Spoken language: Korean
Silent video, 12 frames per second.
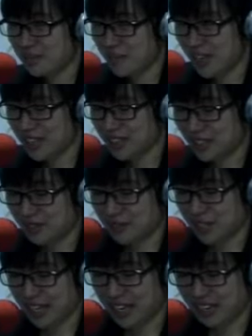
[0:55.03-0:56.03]
빨리
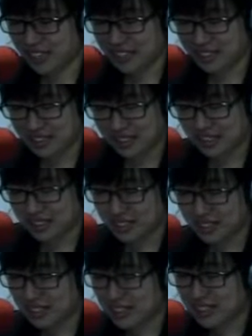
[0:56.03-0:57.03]
뜁니다.
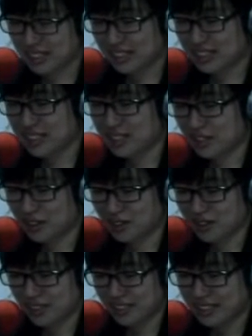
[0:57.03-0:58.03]
됐어.
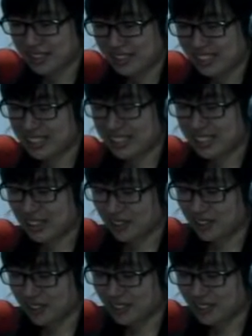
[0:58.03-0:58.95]
들썩